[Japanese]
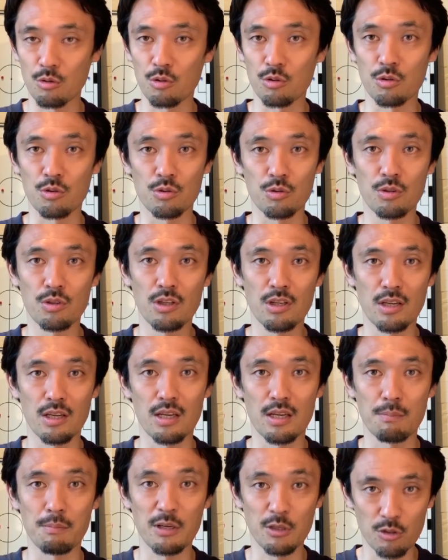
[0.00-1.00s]
ごく、
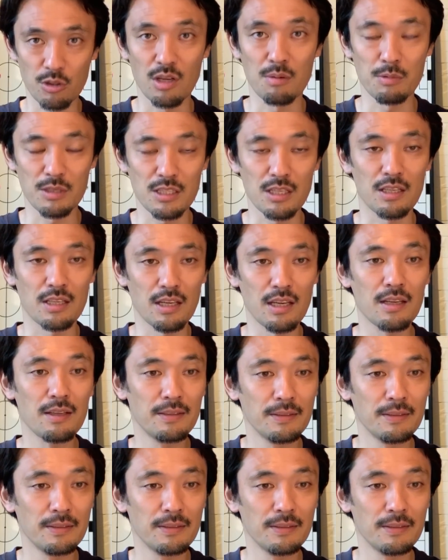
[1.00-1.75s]
えー、勉強になりましたね。